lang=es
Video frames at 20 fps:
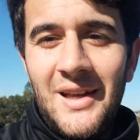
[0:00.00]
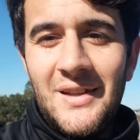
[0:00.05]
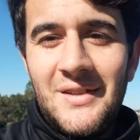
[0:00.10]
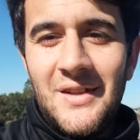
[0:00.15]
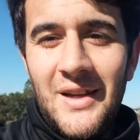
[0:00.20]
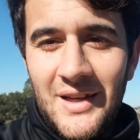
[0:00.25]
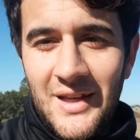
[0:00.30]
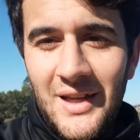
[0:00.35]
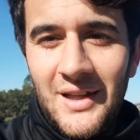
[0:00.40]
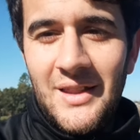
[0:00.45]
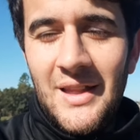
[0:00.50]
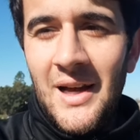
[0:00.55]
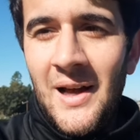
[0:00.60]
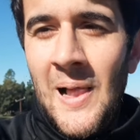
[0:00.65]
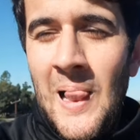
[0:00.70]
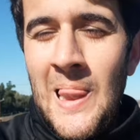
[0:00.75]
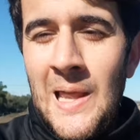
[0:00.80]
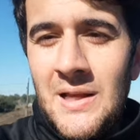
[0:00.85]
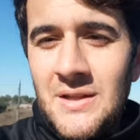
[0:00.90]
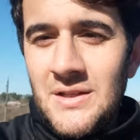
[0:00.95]
cerquita.
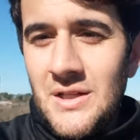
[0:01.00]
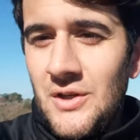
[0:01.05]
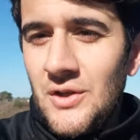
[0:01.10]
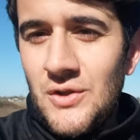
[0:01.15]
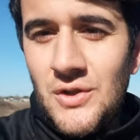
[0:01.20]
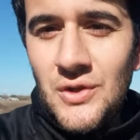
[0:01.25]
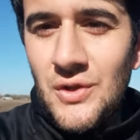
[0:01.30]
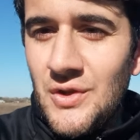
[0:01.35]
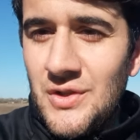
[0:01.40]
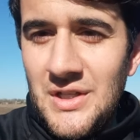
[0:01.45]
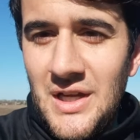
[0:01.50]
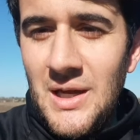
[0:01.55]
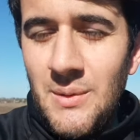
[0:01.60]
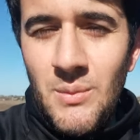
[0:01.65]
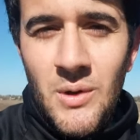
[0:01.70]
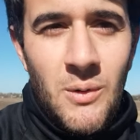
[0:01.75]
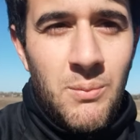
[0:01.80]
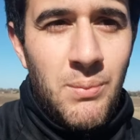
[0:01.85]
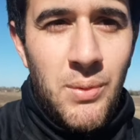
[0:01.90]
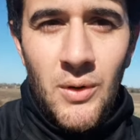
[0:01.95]
Si nosotros
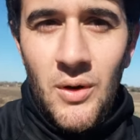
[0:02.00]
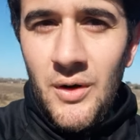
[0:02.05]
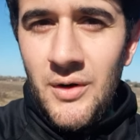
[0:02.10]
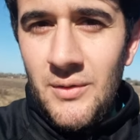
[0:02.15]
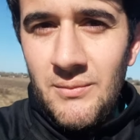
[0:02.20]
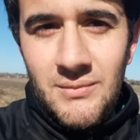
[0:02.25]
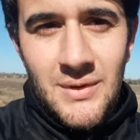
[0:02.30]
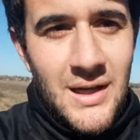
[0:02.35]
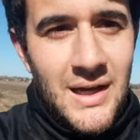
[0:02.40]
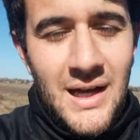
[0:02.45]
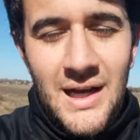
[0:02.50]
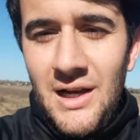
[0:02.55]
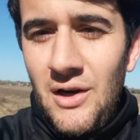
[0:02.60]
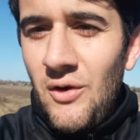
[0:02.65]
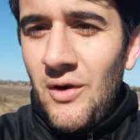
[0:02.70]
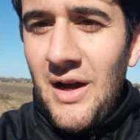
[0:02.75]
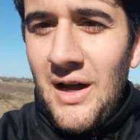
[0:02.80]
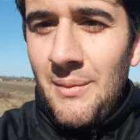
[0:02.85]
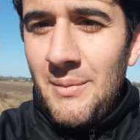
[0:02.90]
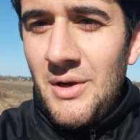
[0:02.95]
seguimos por
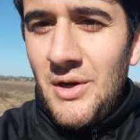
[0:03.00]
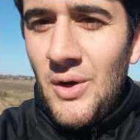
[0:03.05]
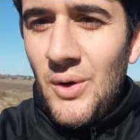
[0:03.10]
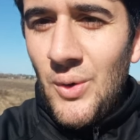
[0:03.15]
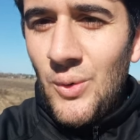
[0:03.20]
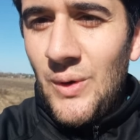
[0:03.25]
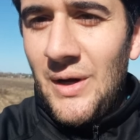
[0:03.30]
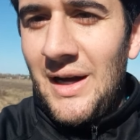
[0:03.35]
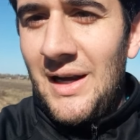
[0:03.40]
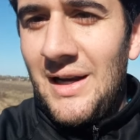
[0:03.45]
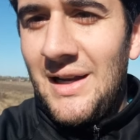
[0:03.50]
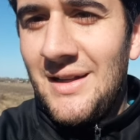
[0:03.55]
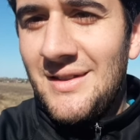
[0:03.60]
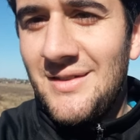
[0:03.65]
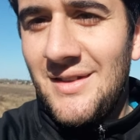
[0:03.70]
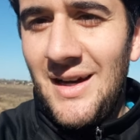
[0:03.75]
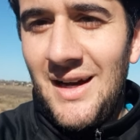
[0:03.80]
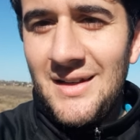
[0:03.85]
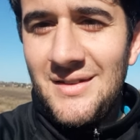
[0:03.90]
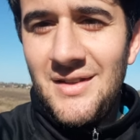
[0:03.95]
los caminos
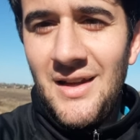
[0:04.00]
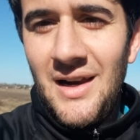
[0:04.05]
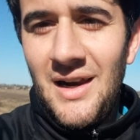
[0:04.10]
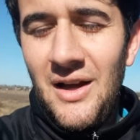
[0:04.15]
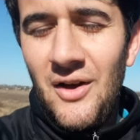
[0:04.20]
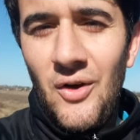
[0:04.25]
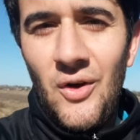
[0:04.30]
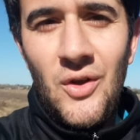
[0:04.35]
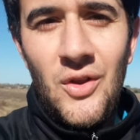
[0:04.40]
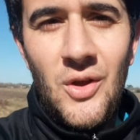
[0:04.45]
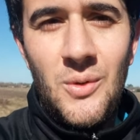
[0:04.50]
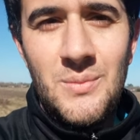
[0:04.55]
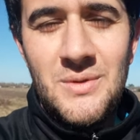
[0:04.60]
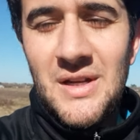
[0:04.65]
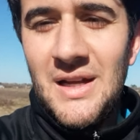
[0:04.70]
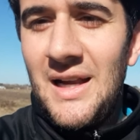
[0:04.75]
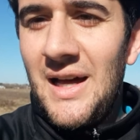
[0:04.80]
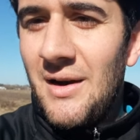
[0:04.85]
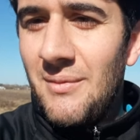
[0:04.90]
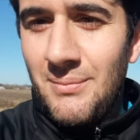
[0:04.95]
rurales hacia el lado de
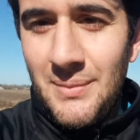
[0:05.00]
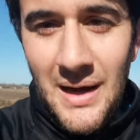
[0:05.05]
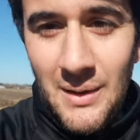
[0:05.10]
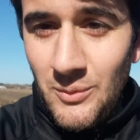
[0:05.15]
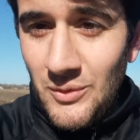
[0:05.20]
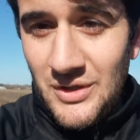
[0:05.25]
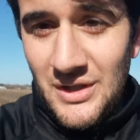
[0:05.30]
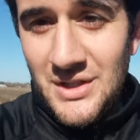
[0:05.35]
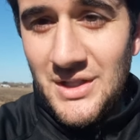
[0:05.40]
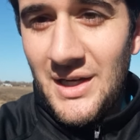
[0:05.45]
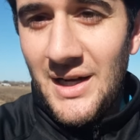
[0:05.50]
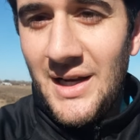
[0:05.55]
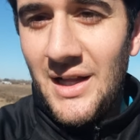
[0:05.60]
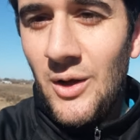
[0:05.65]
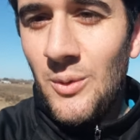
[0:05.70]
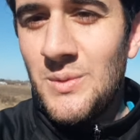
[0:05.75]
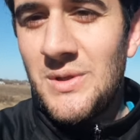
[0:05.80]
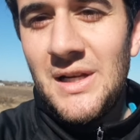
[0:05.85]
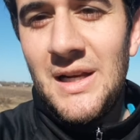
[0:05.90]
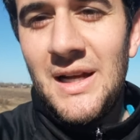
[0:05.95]
Domcelar, vamos a llegar a
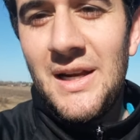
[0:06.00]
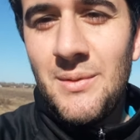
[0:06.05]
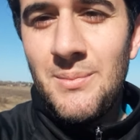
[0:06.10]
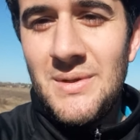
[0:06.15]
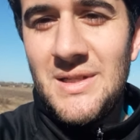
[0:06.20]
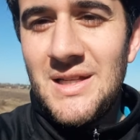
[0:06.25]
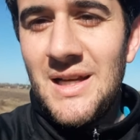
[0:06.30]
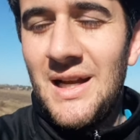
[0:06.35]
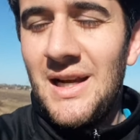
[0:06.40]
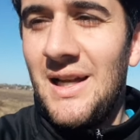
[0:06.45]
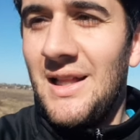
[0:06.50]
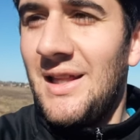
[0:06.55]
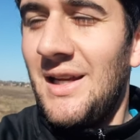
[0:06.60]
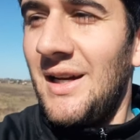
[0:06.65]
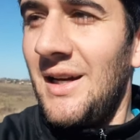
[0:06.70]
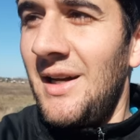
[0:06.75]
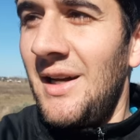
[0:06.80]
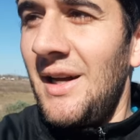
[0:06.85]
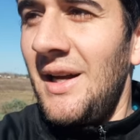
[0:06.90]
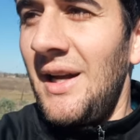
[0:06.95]
Domcelar en
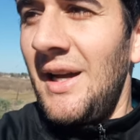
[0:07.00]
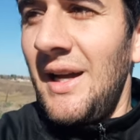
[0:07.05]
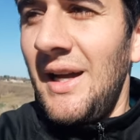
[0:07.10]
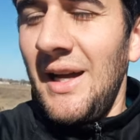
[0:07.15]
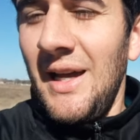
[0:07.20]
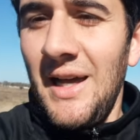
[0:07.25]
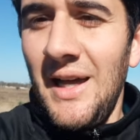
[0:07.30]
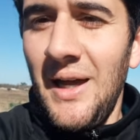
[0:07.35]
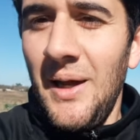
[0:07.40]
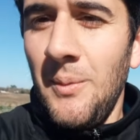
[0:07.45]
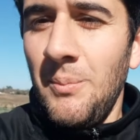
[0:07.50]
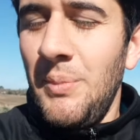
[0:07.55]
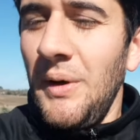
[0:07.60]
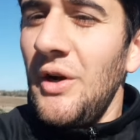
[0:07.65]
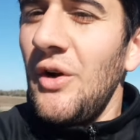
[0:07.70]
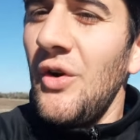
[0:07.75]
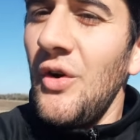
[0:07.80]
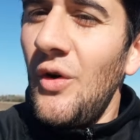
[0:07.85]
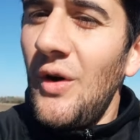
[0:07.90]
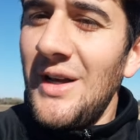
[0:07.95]
bicicleta,
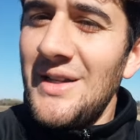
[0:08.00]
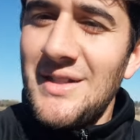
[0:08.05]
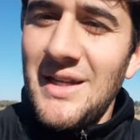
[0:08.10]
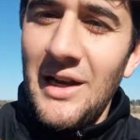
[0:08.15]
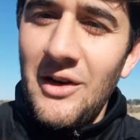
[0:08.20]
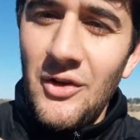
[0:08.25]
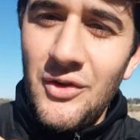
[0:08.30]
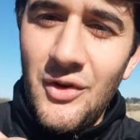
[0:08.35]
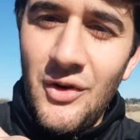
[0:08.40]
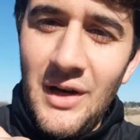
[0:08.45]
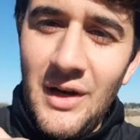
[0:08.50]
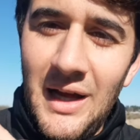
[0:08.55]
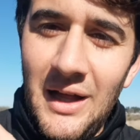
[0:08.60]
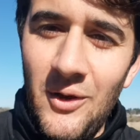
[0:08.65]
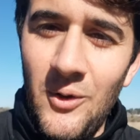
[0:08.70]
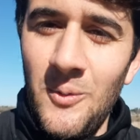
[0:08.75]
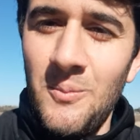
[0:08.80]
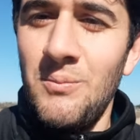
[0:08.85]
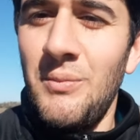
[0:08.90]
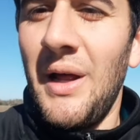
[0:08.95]
pero no hacia el otro
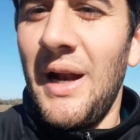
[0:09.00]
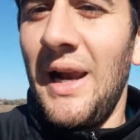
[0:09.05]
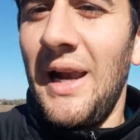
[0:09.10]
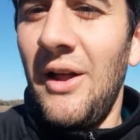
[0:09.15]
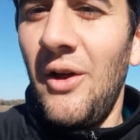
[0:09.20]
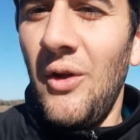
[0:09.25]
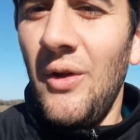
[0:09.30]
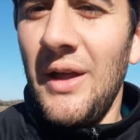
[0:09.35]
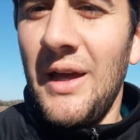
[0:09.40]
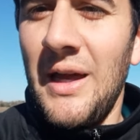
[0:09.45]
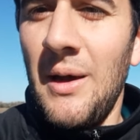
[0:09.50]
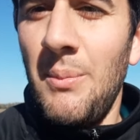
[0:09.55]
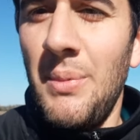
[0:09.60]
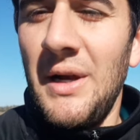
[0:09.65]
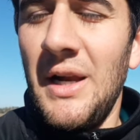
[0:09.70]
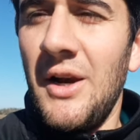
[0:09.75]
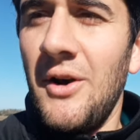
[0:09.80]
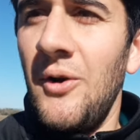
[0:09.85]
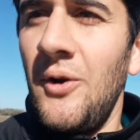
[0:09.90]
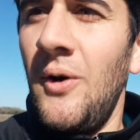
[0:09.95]
lado, para el lado de
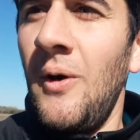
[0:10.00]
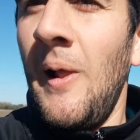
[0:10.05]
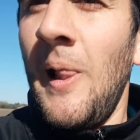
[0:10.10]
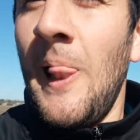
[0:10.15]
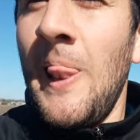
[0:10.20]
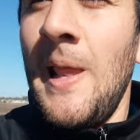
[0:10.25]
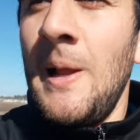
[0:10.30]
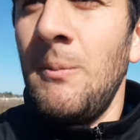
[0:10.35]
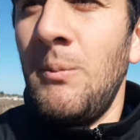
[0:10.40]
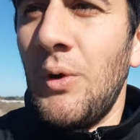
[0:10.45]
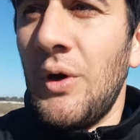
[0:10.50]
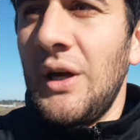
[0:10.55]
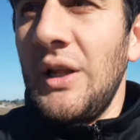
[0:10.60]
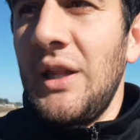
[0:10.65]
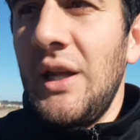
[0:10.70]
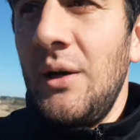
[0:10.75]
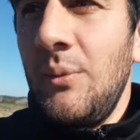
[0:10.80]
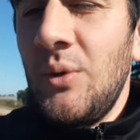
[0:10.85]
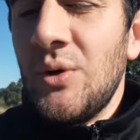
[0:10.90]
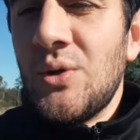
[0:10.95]
Gepner no, porque
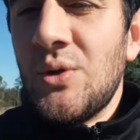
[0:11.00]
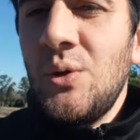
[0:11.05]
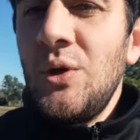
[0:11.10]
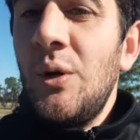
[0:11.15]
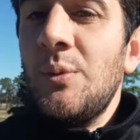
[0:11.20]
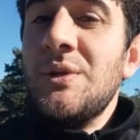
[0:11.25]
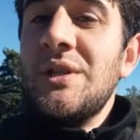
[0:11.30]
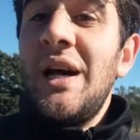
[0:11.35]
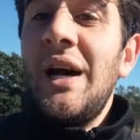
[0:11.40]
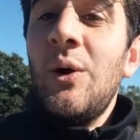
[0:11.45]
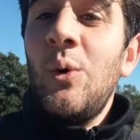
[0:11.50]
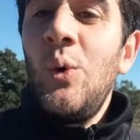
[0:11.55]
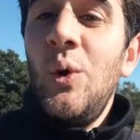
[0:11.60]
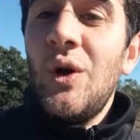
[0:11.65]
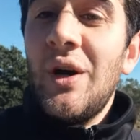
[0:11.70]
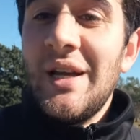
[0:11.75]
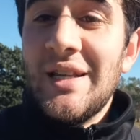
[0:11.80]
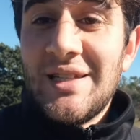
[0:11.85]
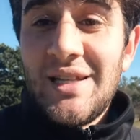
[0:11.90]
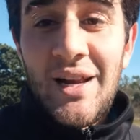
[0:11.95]
tenemos un
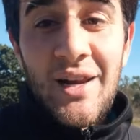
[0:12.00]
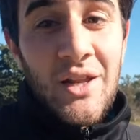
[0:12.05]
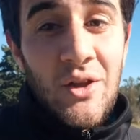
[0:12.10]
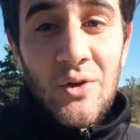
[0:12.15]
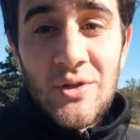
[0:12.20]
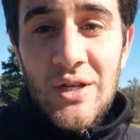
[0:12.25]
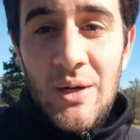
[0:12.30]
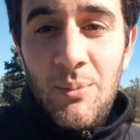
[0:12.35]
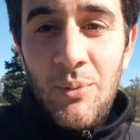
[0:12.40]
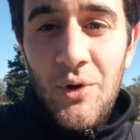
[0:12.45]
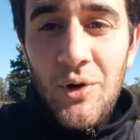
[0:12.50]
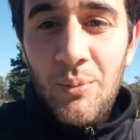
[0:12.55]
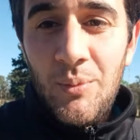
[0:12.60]
obstáculo que es el río San